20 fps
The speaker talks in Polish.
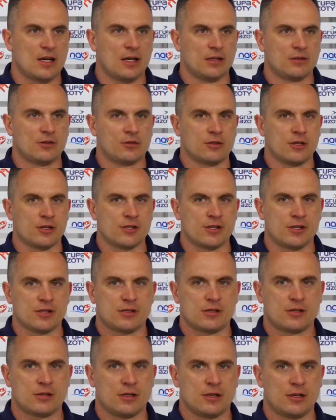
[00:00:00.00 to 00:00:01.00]
to też
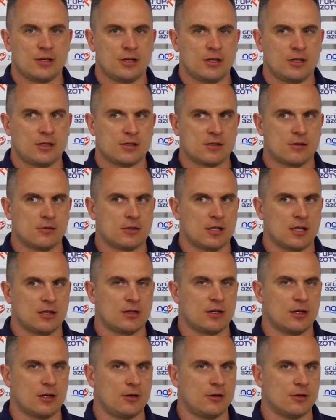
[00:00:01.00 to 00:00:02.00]
jest e,
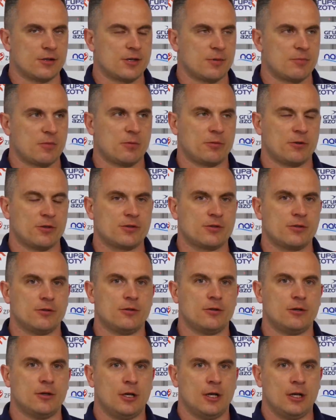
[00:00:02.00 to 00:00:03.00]
rezultat tego, że po
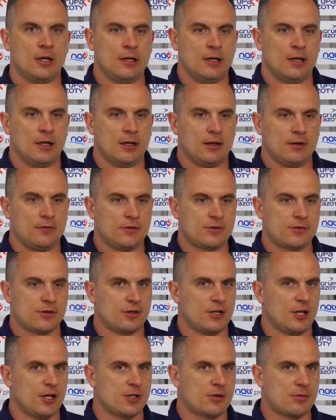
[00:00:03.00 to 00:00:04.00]
prostu
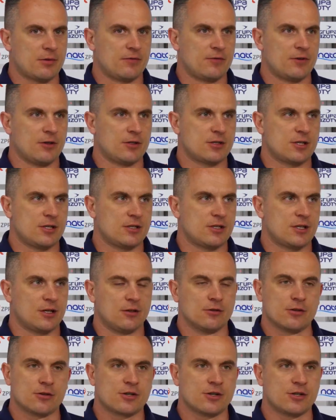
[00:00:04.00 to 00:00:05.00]
wyciągnęliśmy wnioski z
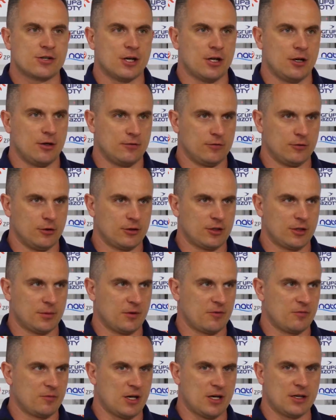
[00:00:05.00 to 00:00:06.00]
tego, co się działo w
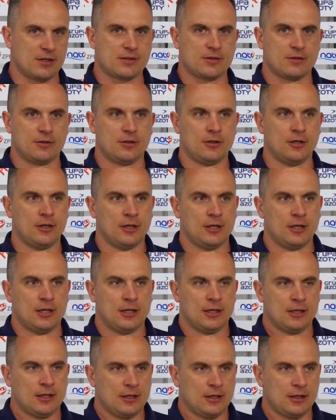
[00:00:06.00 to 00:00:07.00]
lutym i w marcu
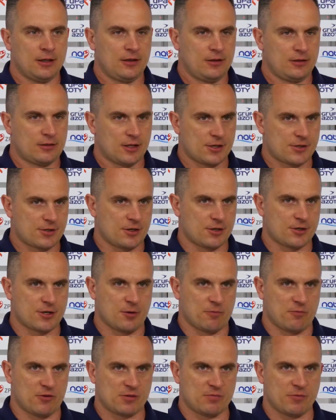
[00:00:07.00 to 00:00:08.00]
i też
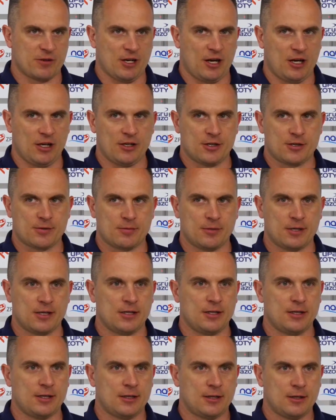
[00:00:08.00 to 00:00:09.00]
troszkę pozmienialiśmy
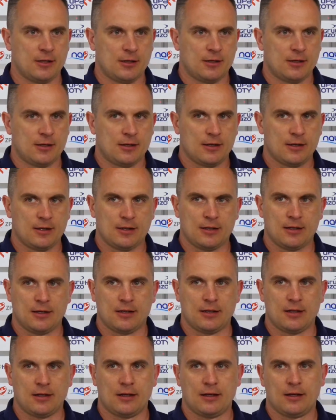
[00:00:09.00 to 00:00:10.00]

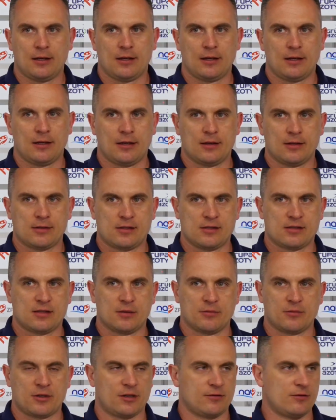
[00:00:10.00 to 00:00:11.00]
e,
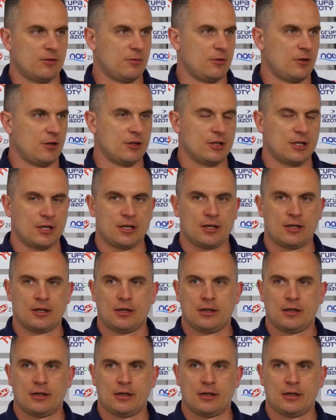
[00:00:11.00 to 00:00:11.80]
system gry w obronie,